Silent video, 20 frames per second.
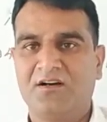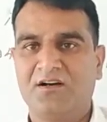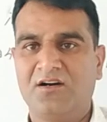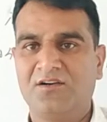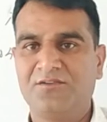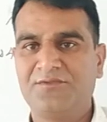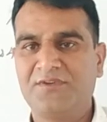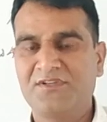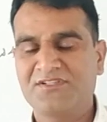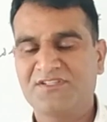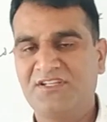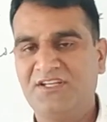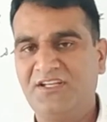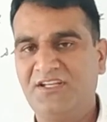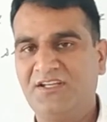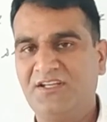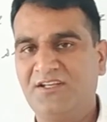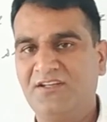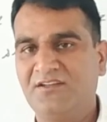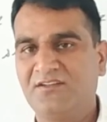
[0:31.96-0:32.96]
ऑब्वियसली
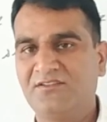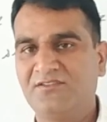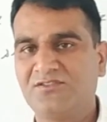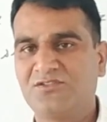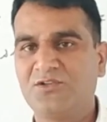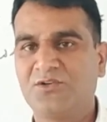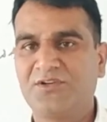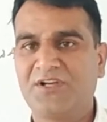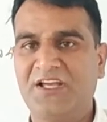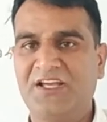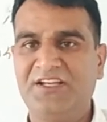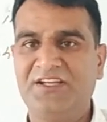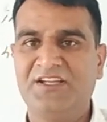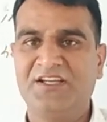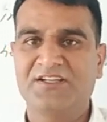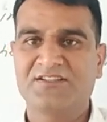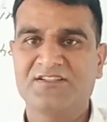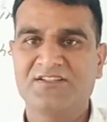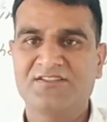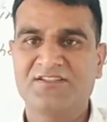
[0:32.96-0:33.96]
जो डेली
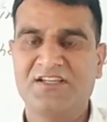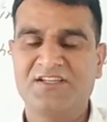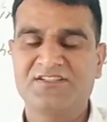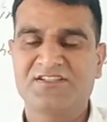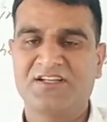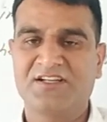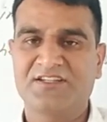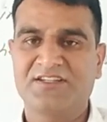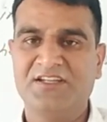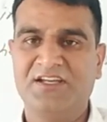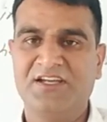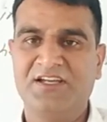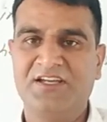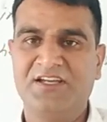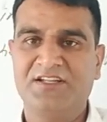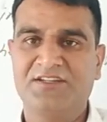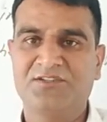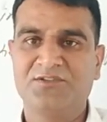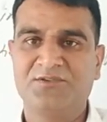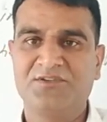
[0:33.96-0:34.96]
एक्सरसाइज करता
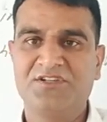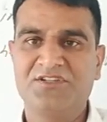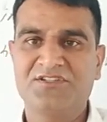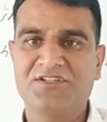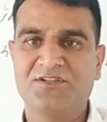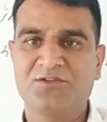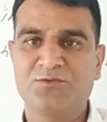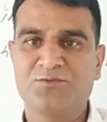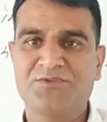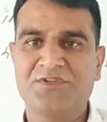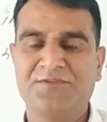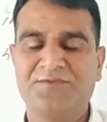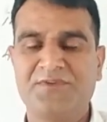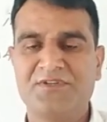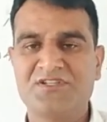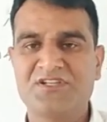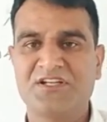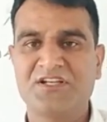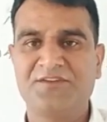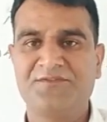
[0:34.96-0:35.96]
है तो निश्चित रूप से
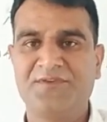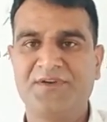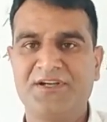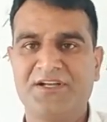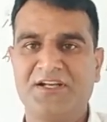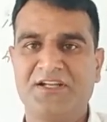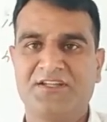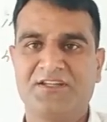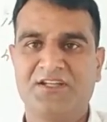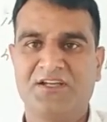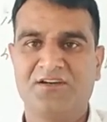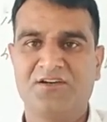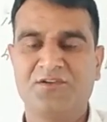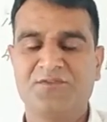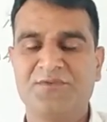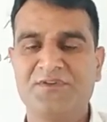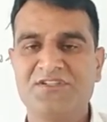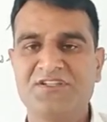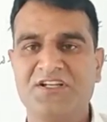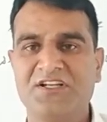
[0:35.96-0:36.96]
फिजिकली फिट रहता है और
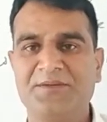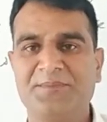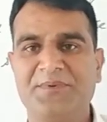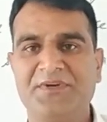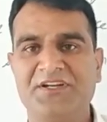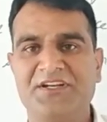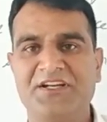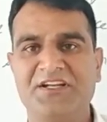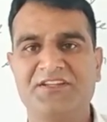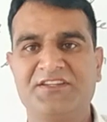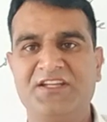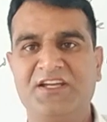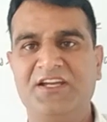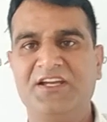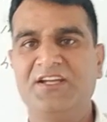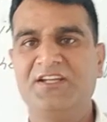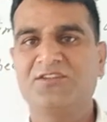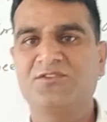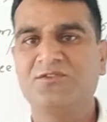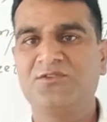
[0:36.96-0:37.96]
फिजिकली फिट रहता
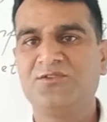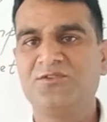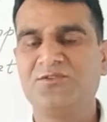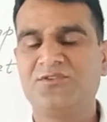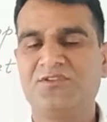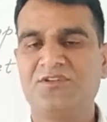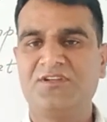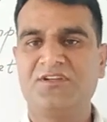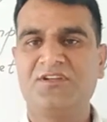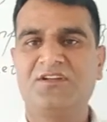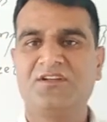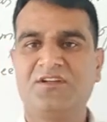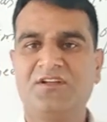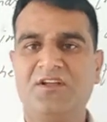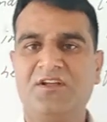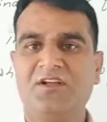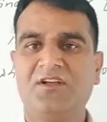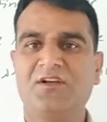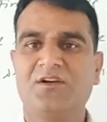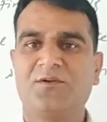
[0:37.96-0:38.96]
है तो
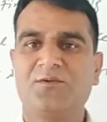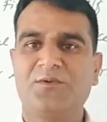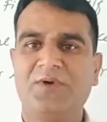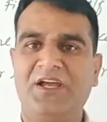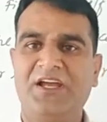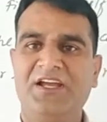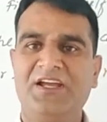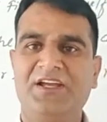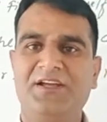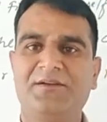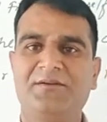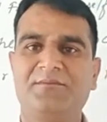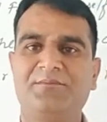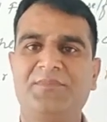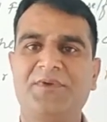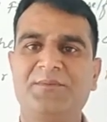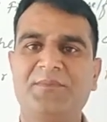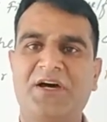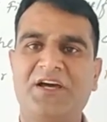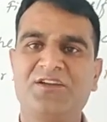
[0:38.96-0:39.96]
वह
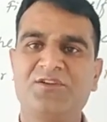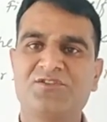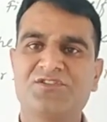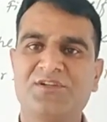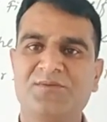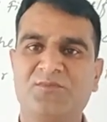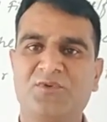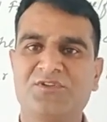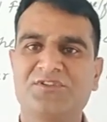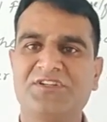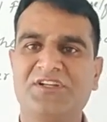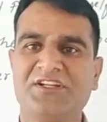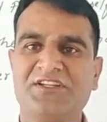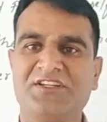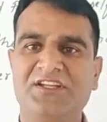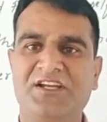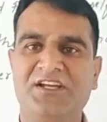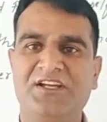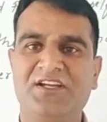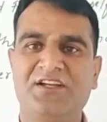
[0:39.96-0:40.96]
बीमारियों से मुक्त
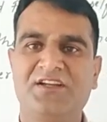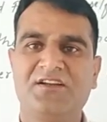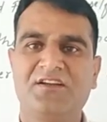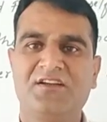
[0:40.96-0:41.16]
रहता है